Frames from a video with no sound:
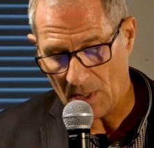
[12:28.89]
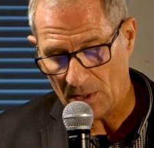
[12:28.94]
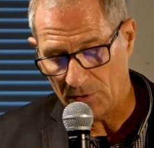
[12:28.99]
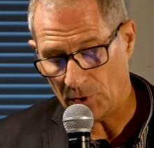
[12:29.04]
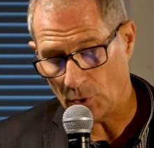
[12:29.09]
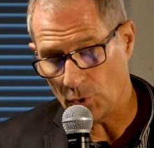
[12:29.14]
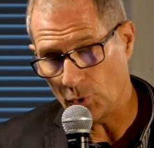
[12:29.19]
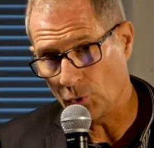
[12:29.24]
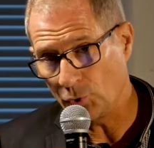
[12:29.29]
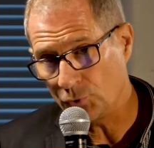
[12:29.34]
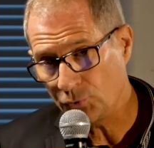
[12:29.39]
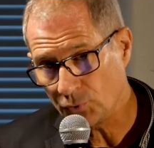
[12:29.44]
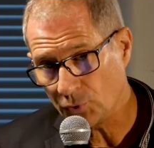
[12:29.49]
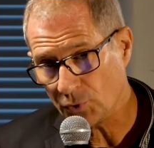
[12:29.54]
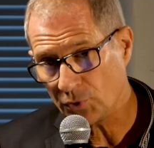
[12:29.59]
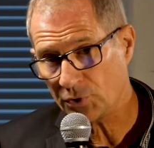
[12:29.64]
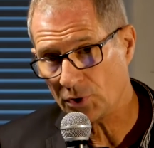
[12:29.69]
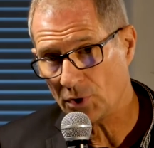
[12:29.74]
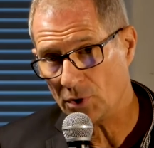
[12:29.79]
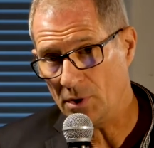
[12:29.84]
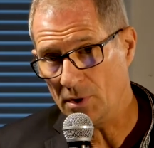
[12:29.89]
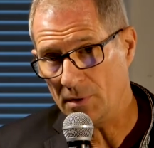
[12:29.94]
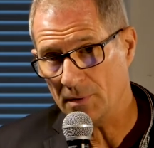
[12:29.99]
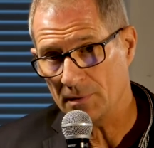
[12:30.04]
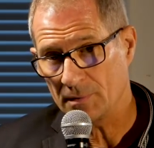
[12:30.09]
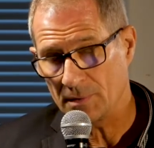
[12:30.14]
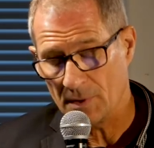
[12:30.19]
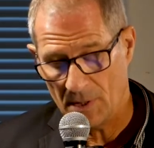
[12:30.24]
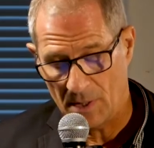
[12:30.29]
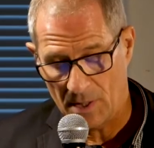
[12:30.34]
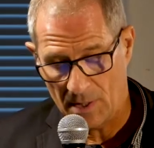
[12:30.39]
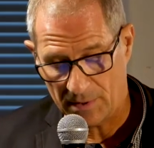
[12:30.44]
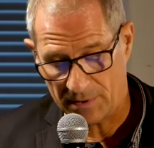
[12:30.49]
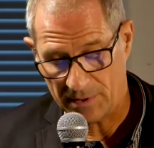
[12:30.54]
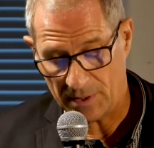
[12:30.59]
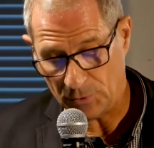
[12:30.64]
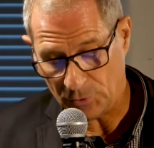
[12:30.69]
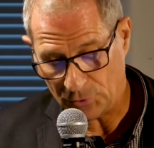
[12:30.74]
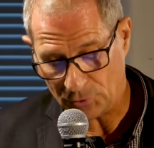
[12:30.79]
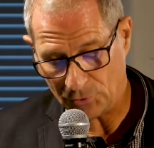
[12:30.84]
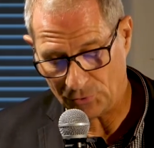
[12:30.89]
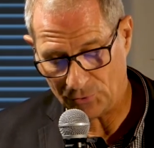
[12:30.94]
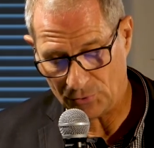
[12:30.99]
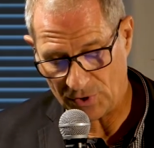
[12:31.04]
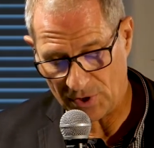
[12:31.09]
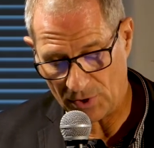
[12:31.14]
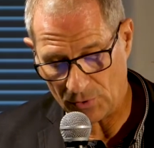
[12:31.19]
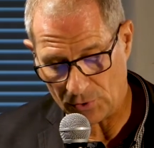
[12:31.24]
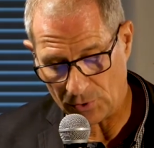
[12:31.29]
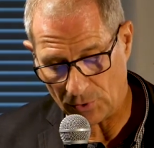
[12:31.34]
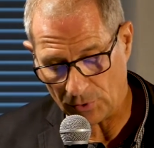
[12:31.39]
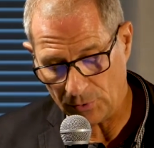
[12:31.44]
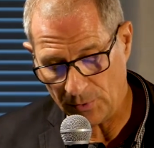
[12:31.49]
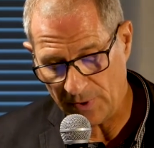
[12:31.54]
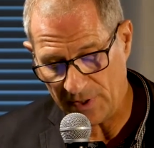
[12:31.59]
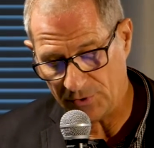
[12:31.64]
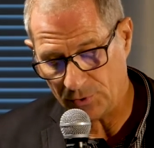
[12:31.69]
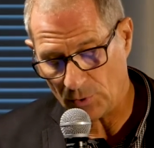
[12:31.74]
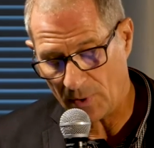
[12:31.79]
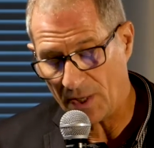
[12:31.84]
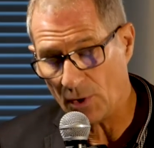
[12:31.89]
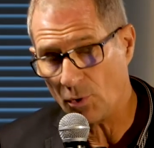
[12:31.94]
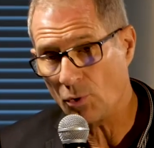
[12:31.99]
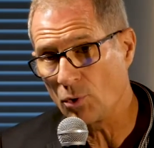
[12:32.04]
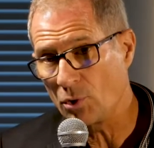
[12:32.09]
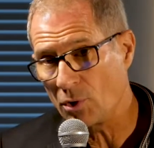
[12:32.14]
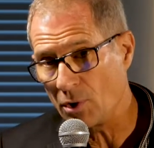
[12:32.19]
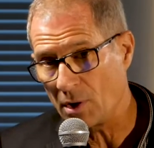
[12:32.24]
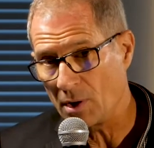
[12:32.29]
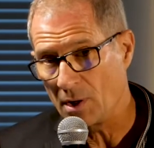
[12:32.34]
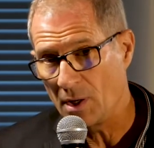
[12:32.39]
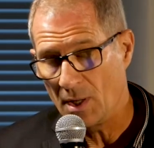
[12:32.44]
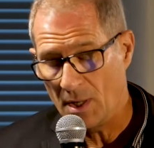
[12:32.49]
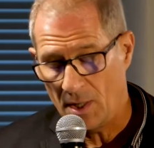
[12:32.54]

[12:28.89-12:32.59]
Dans le retour au sol, qui est notre sujet aujourd'hui, ils ont un rôle,